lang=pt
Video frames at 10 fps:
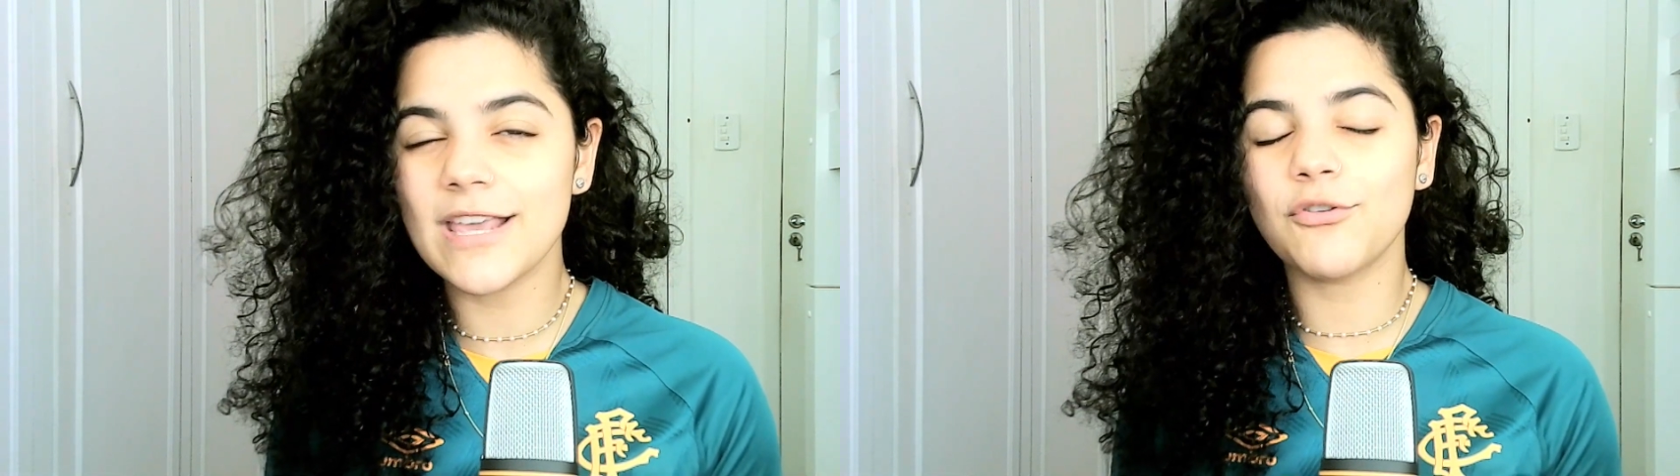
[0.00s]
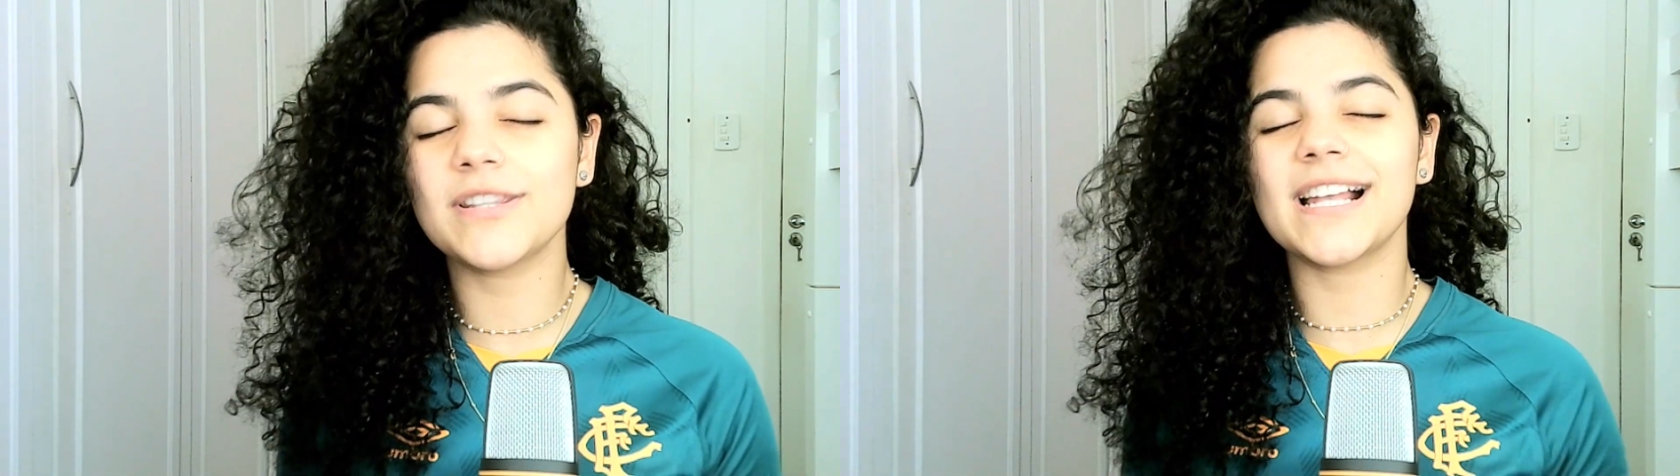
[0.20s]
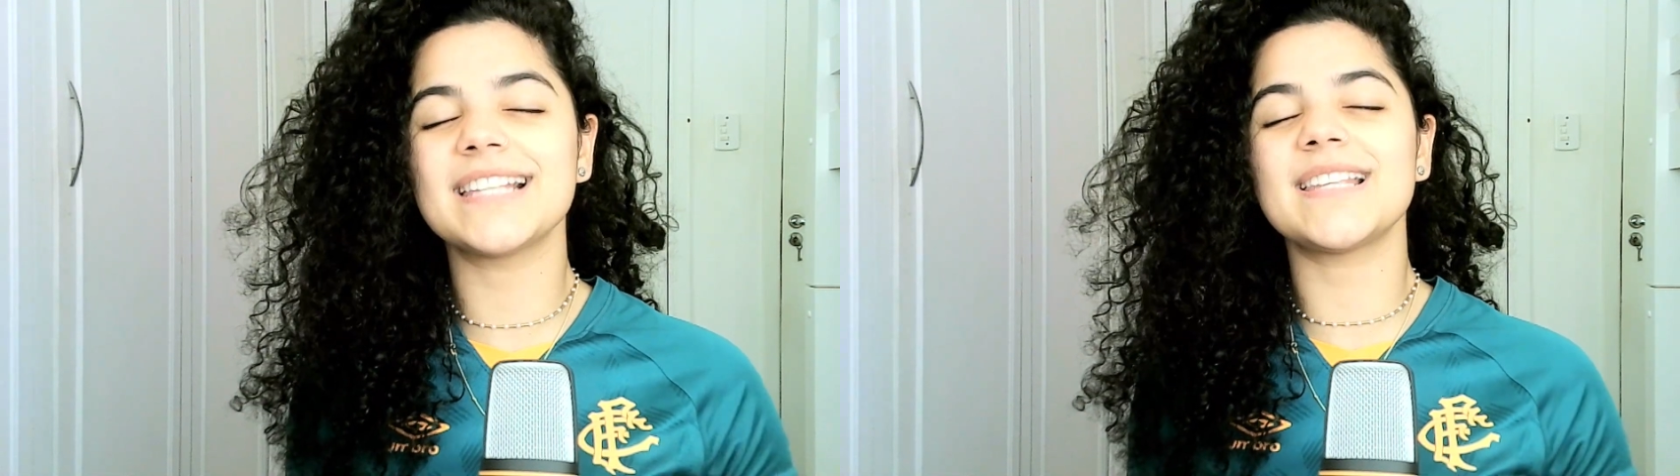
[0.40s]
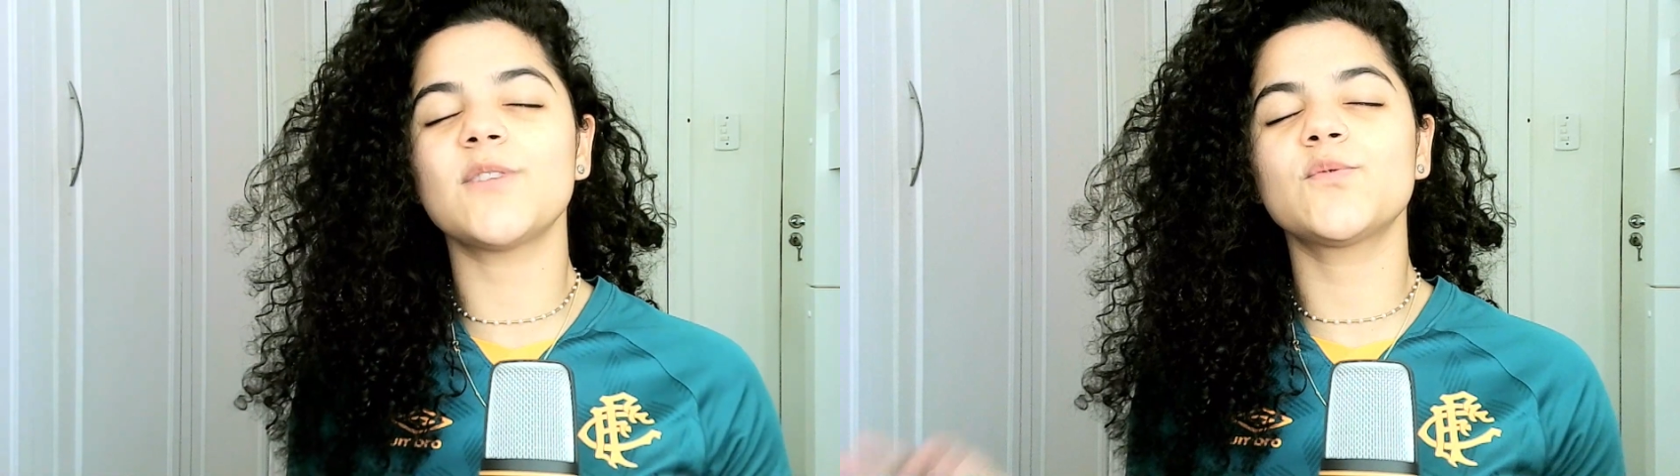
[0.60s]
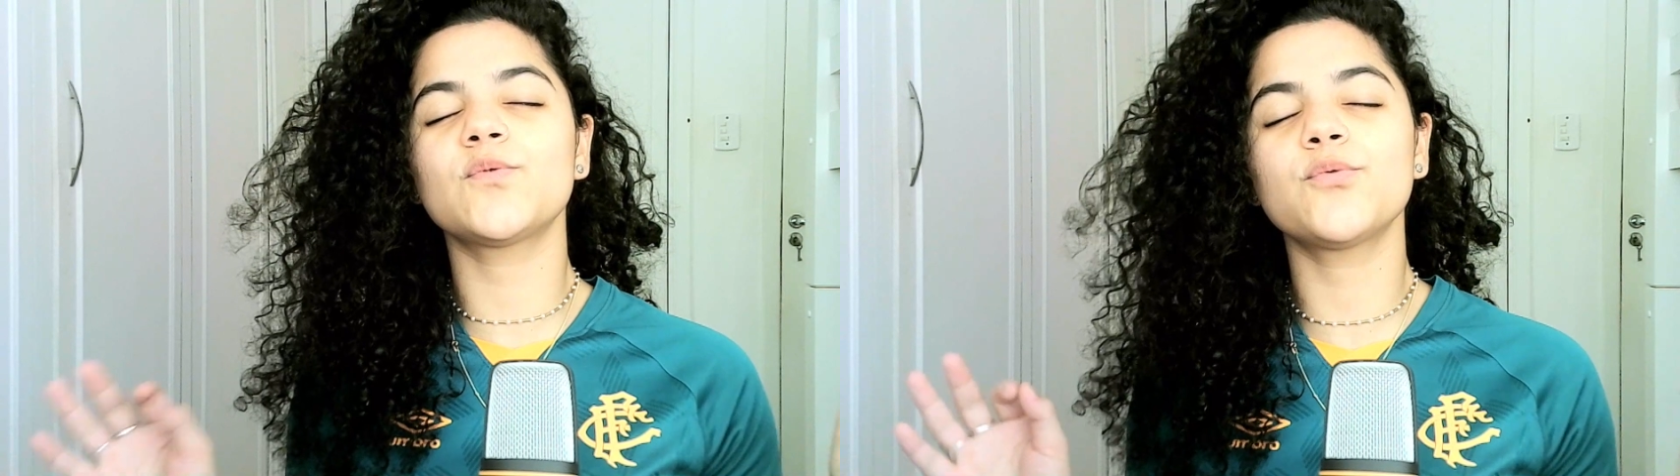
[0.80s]
E eu vou
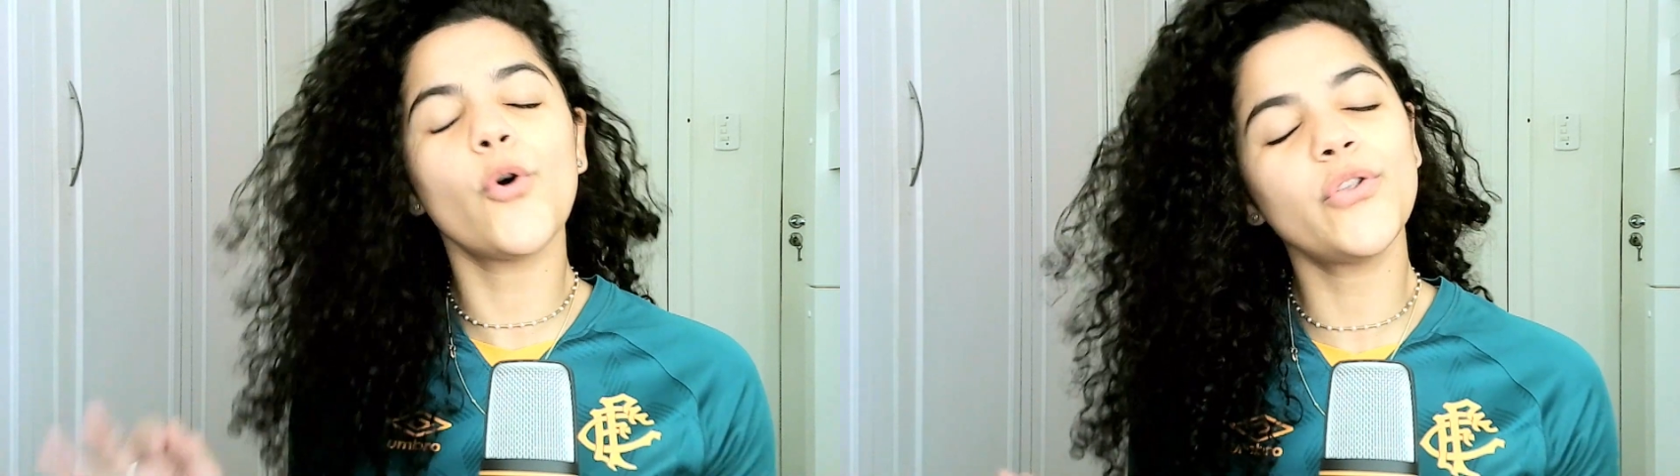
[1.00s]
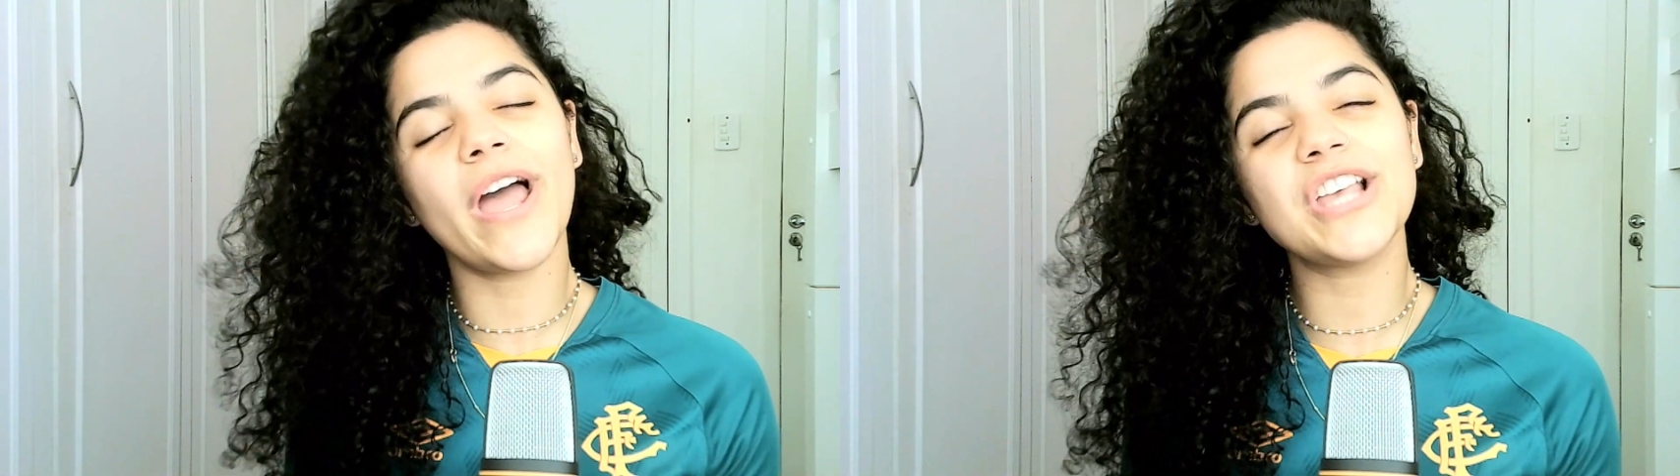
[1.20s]
trazer tudo a